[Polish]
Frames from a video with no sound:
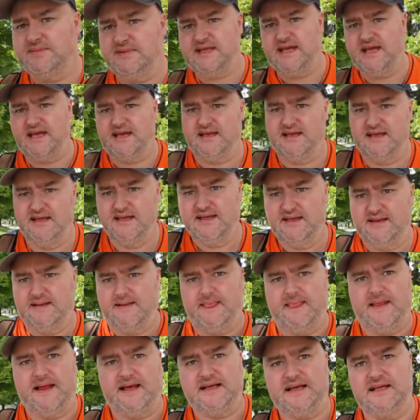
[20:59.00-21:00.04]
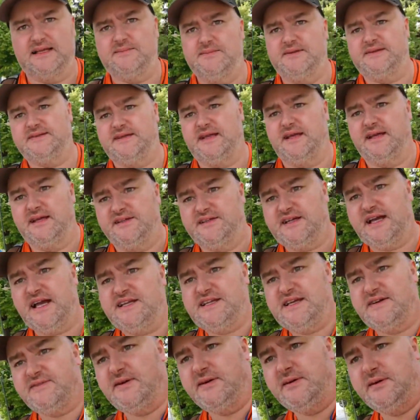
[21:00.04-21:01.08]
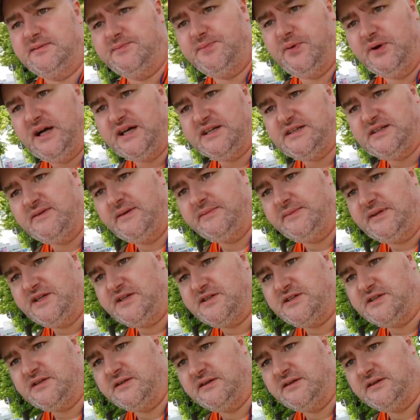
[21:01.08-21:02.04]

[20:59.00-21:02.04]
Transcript: te, akademickie. Czekajcie, ja pokażę wam też